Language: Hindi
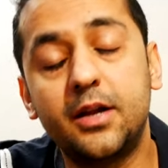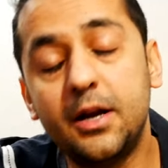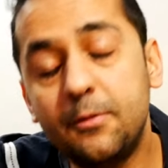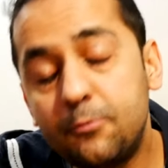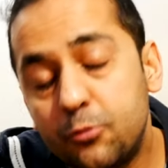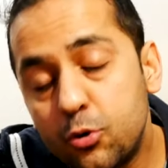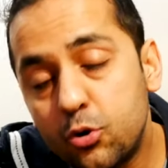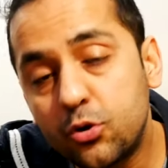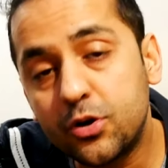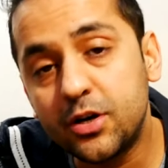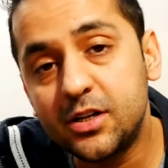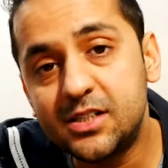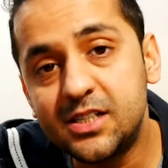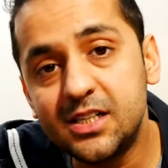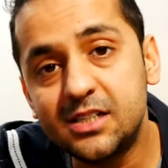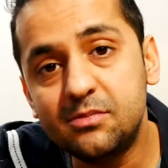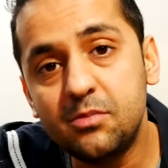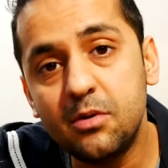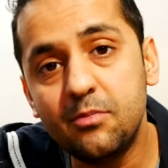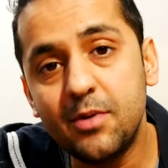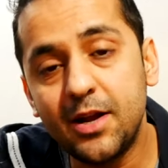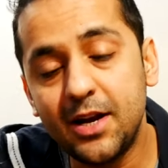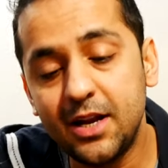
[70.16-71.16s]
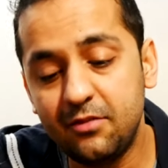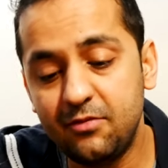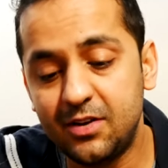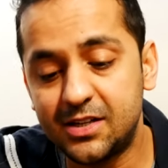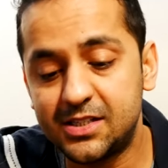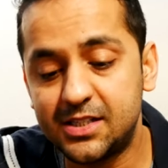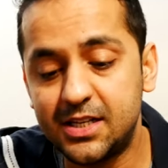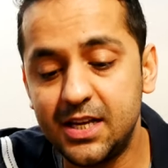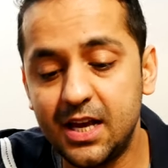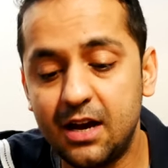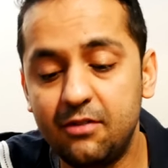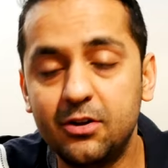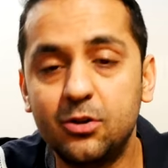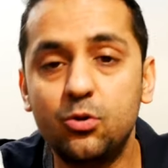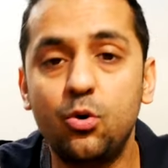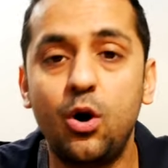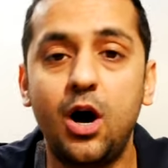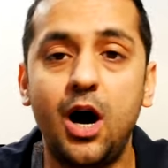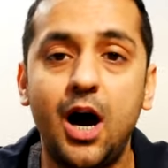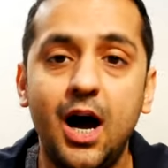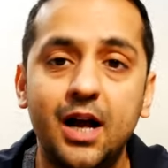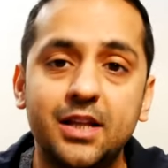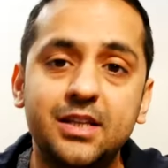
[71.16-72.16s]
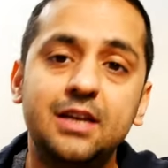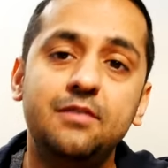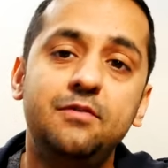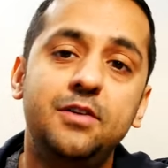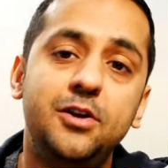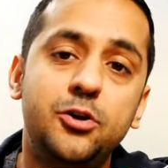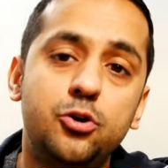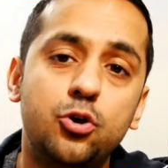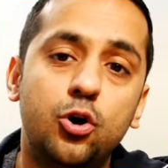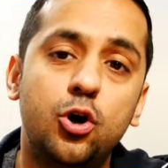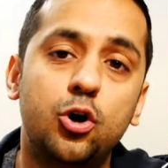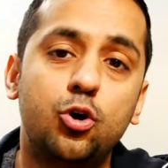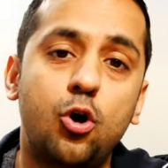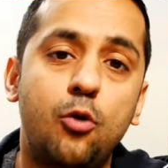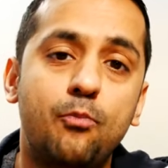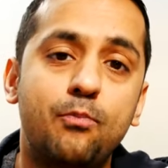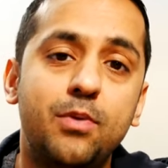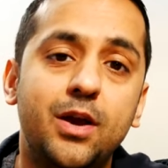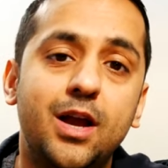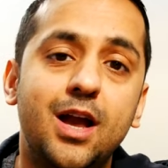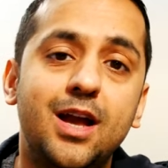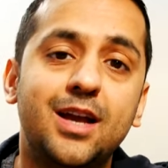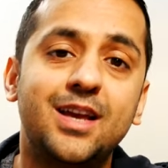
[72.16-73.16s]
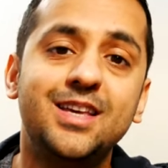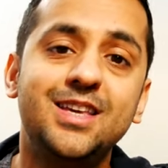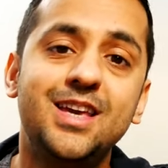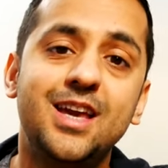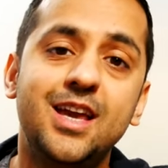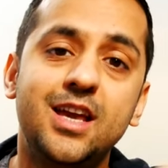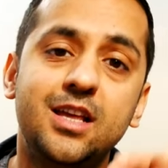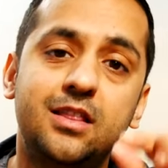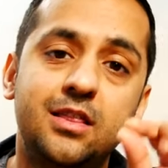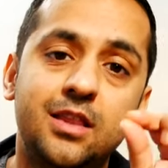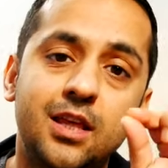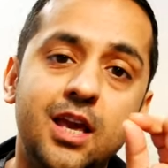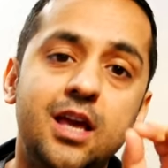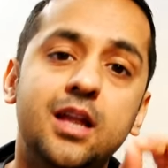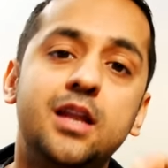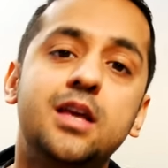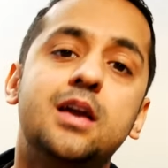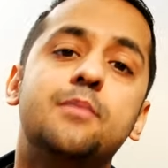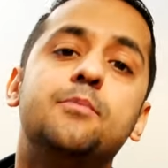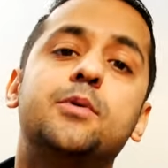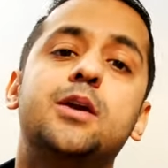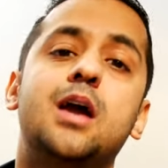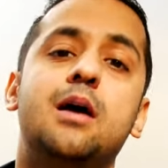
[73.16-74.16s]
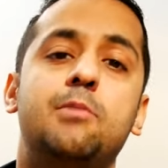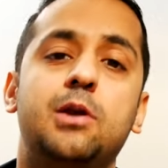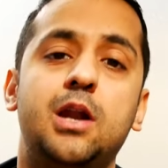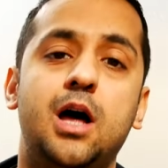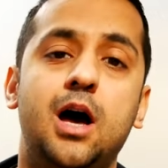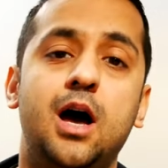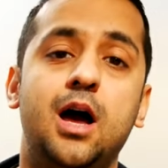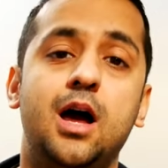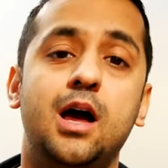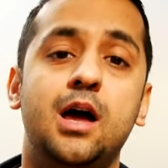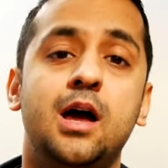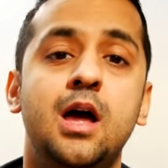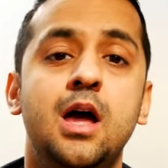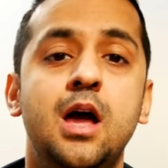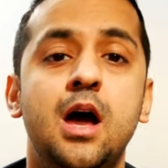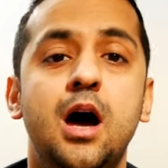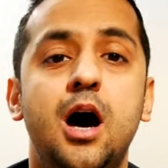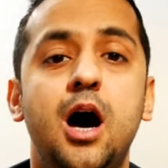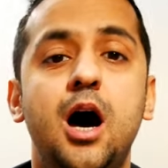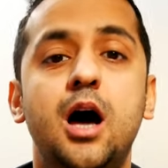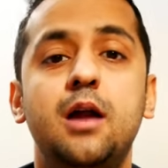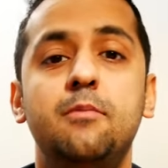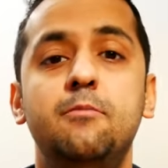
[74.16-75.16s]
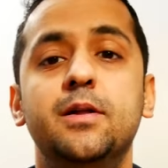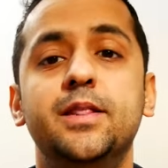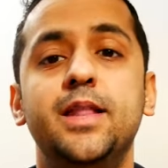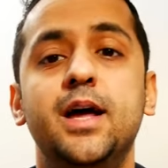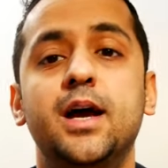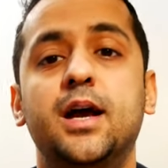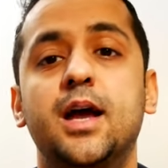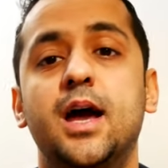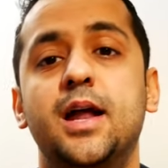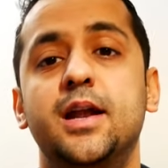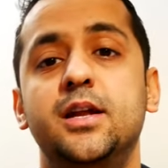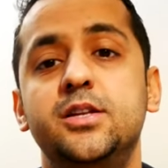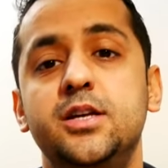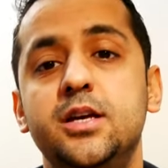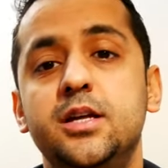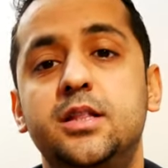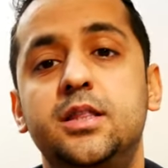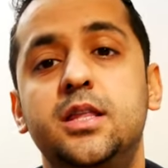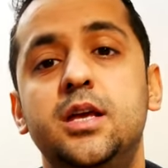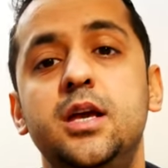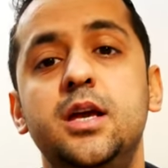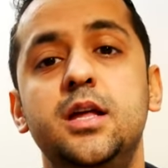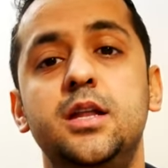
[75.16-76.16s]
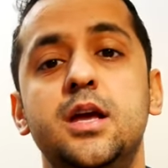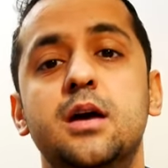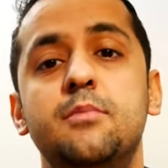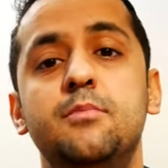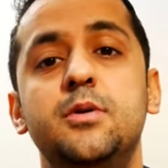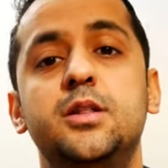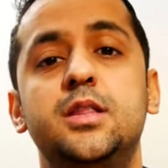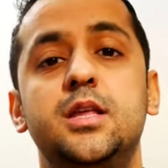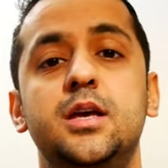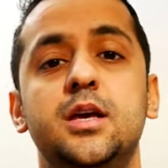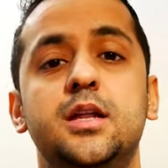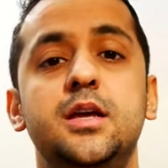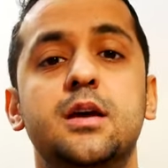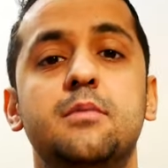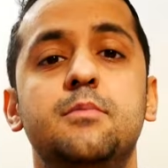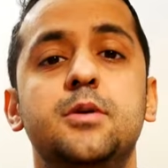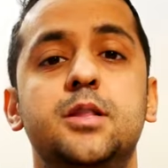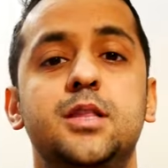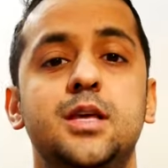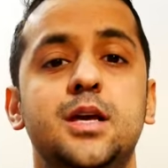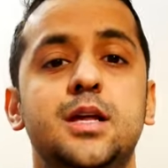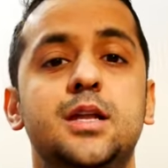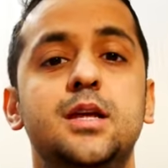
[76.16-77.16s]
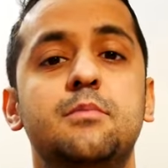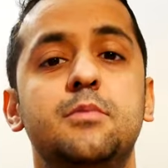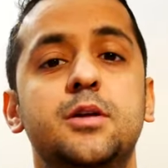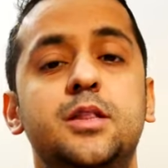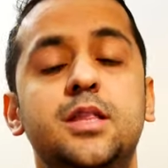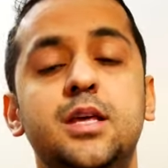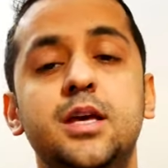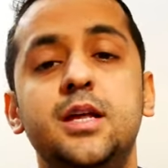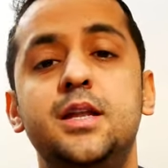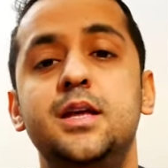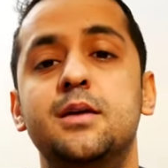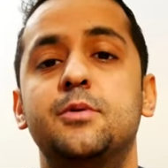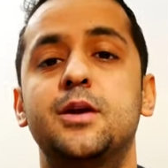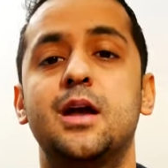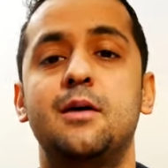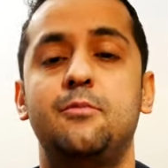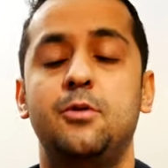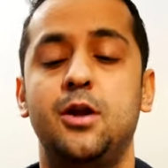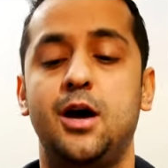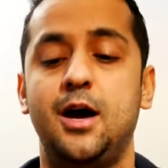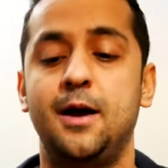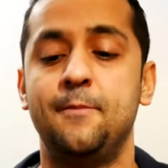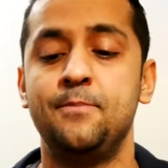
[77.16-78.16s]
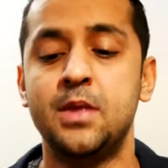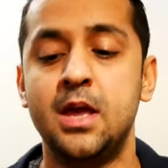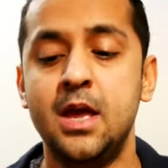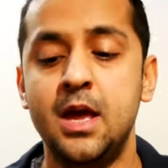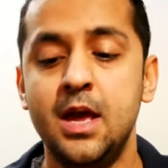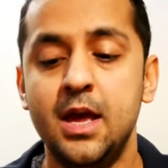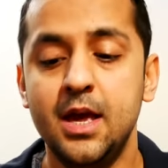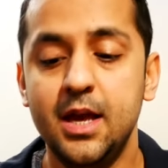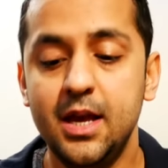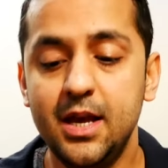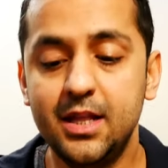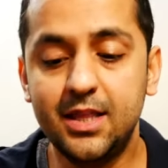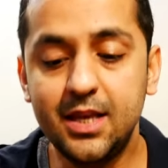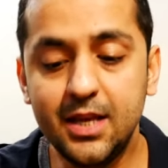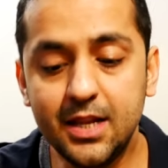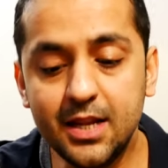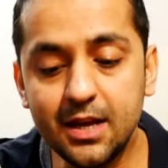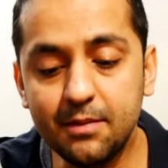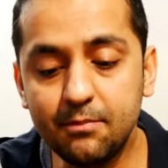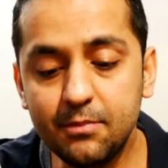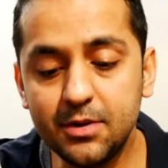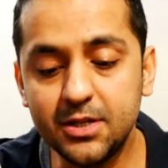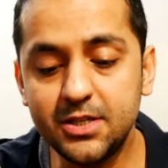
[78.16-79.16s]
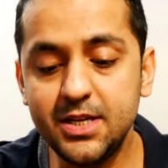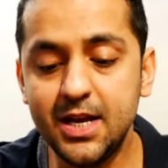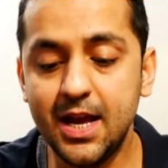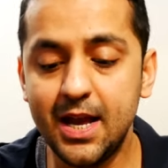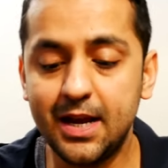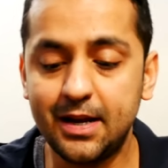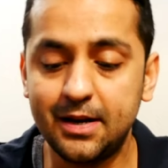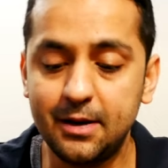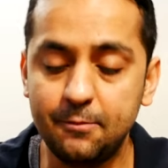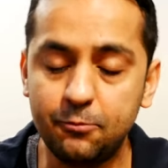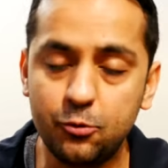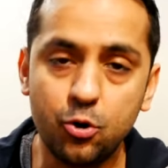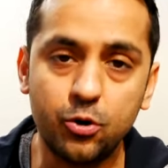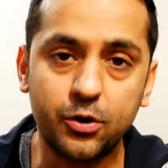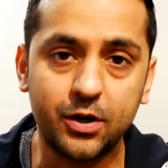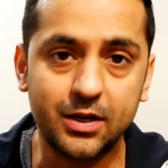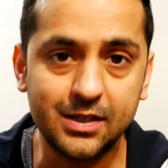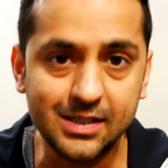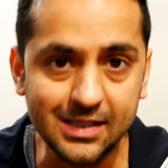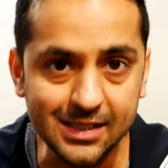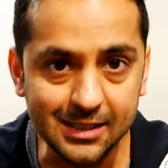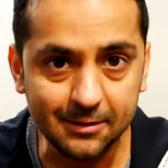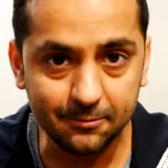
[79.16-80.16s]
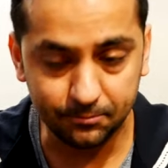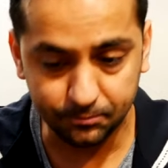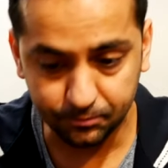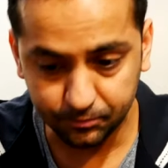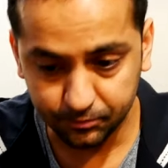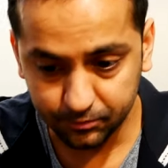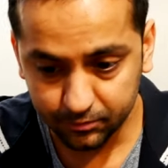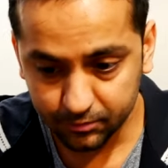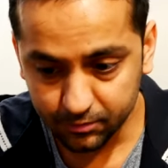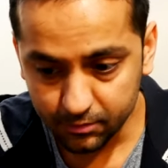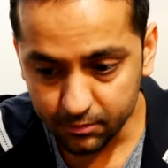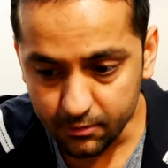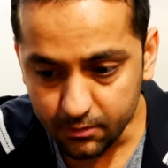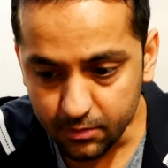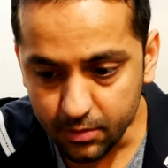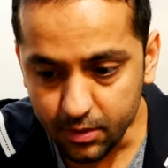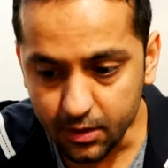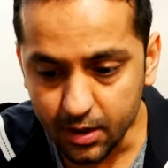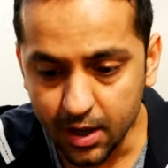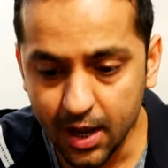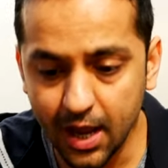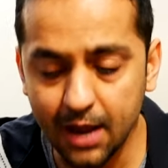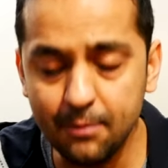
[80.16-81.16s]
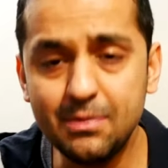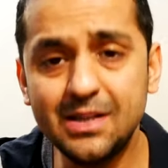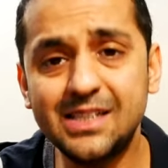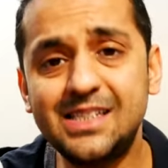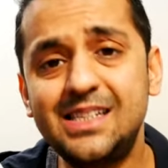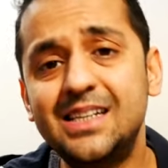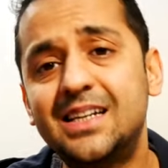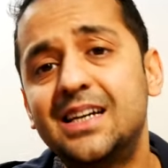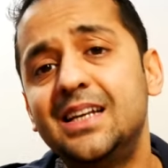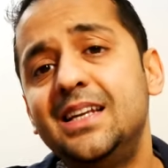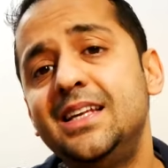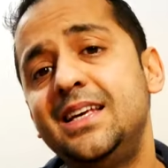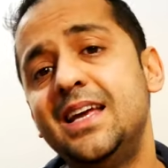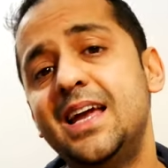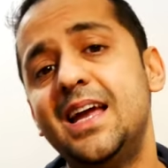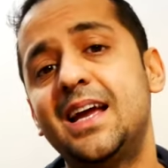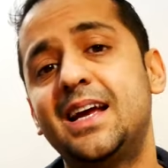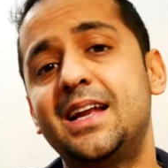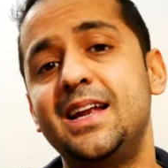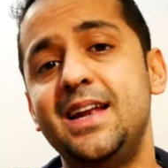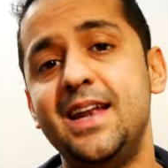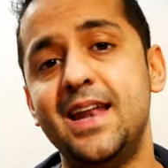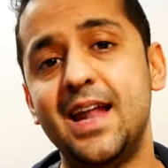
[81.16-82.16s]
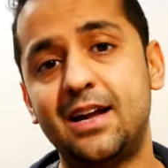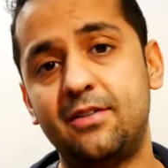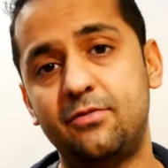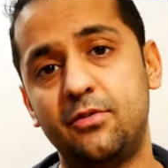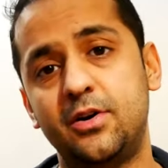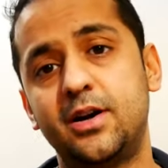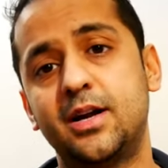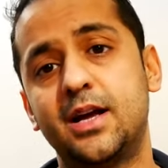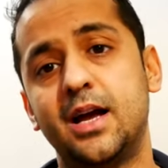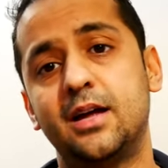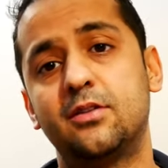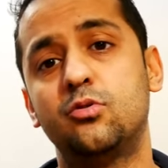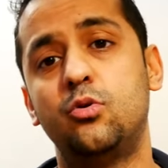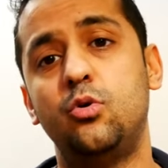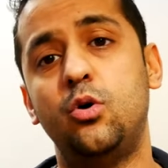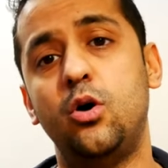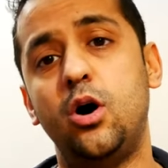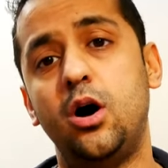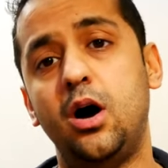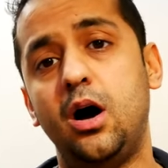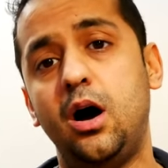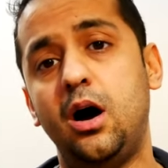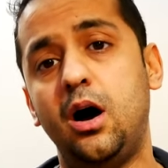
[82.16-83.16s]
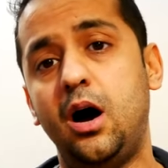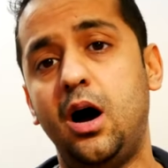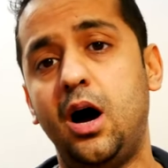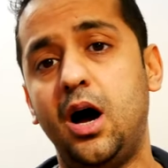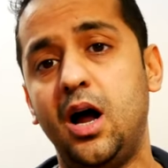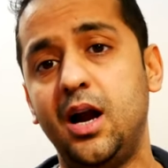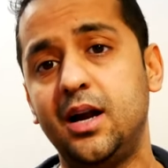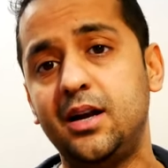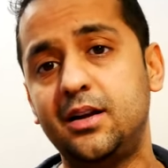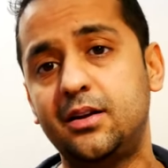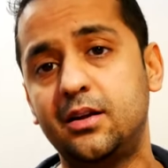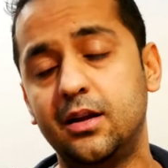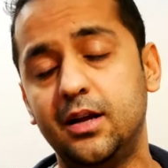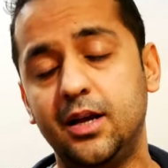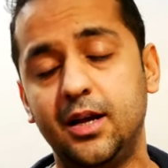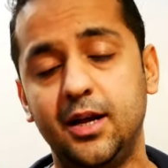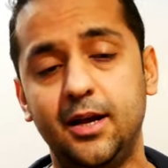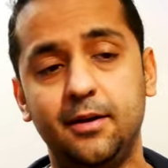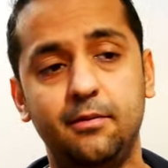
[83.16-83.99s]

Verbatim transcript: क्रिप्टो करेंसीज में मैंने इन्वेस्ट किया हुआ है तो आज की वीडियो का टॉपिक है कि ये इथीरियम क्या बुला है हर बंदा कह रहा है जी इथीरियम इथीरियम इथीरियम इथीरियम क्या बुला है इथीरियम भी जी एक क्रिप्टो करेंसी है बेसिकली ये एक नेटवर्क है सो आल्ट